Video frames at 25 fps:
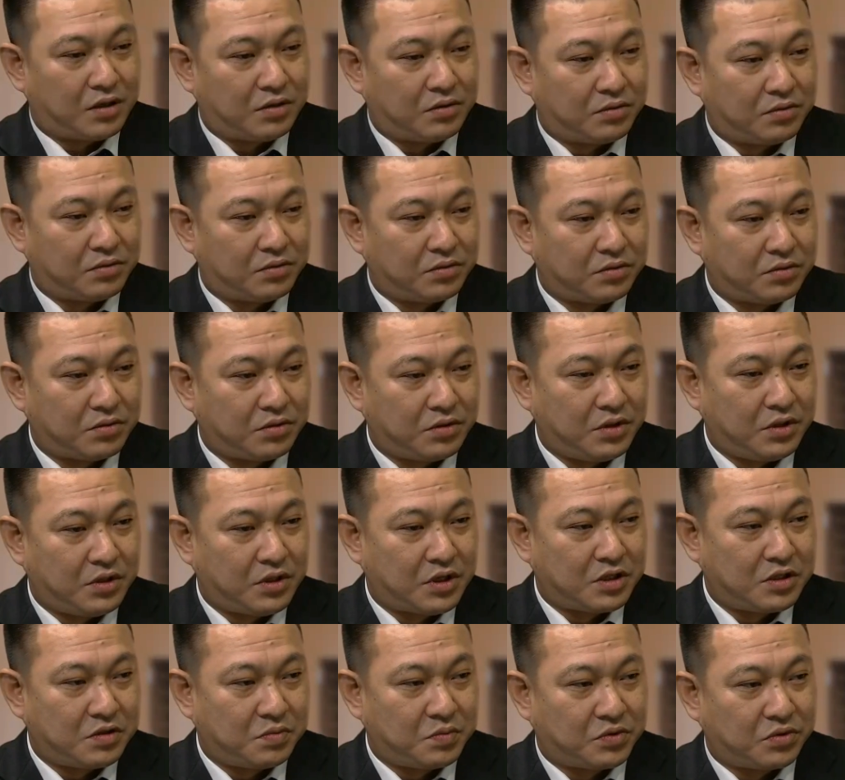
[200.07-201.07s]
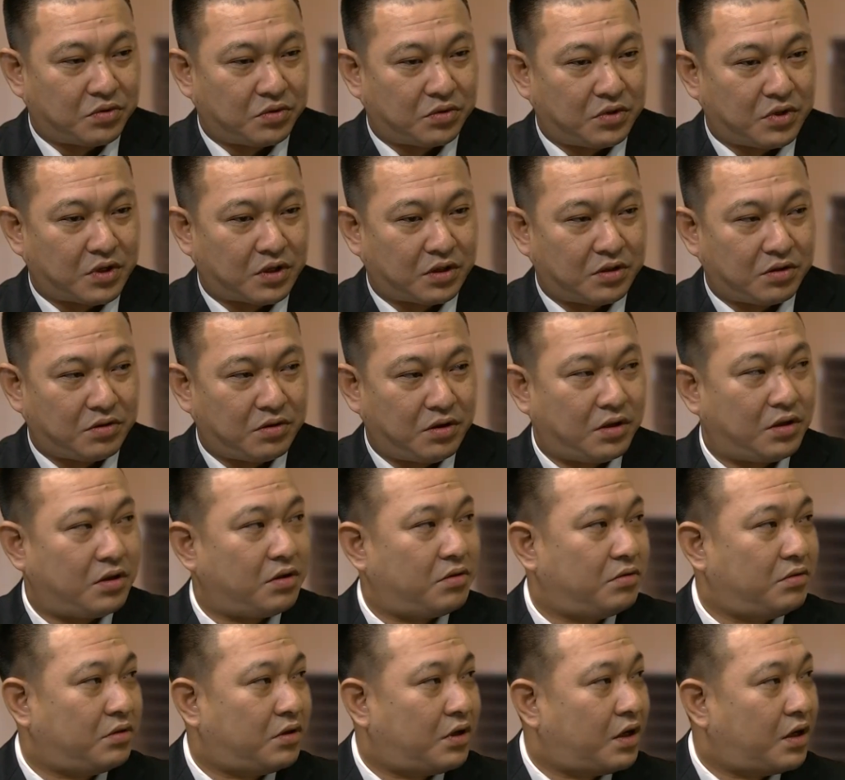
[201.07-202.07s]
の本当リーダーシップ取ってやってくれて
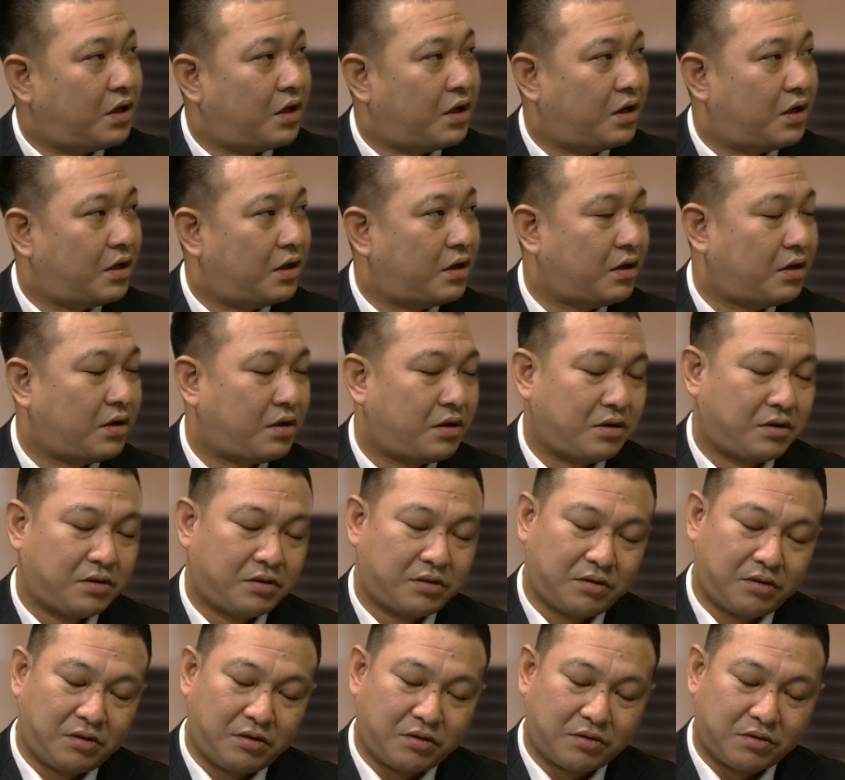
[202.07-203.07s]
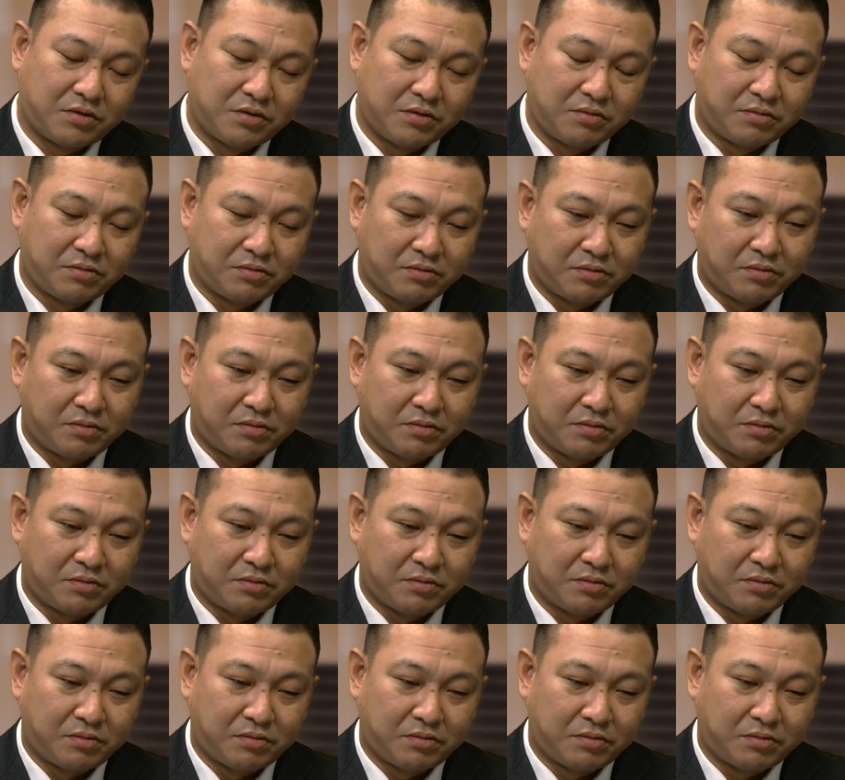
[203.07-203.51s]
るんでなんか、う